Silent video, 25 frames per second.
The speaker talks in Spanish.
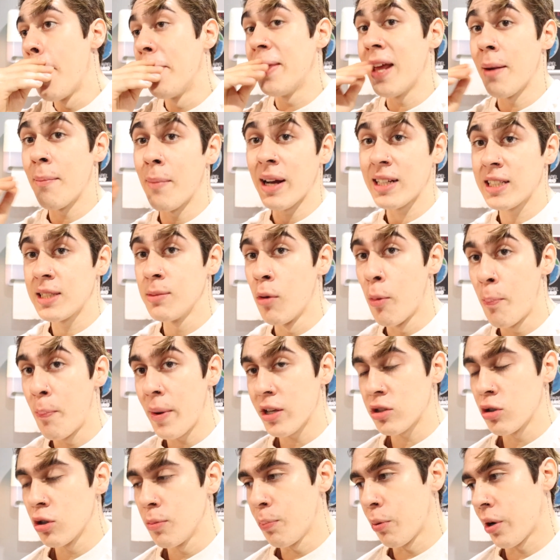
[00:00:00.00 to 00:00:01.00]
del máximo
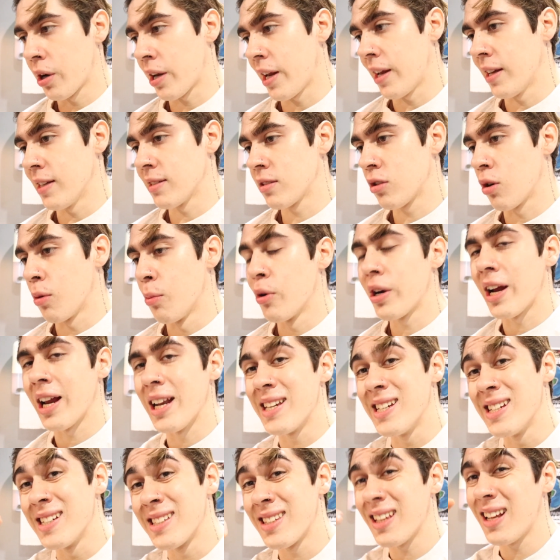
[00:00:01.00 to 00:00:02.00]
peso porque es como que
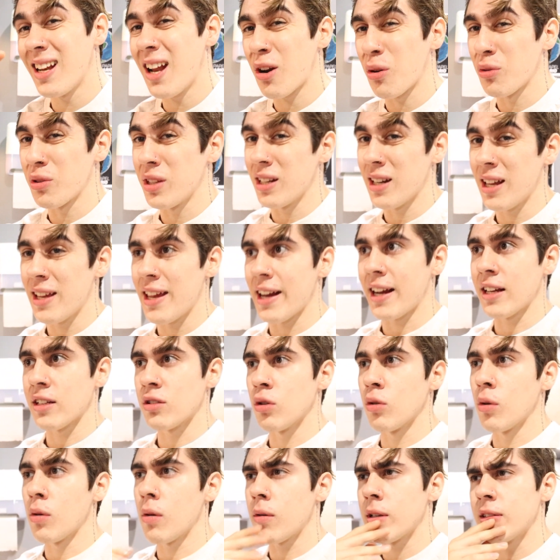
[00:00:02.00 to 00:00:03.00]
el chiste de la rutina, ya que
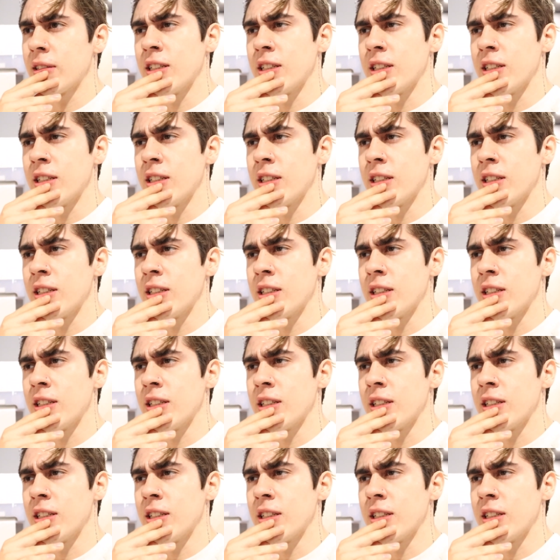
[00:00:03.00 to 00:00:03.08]
son,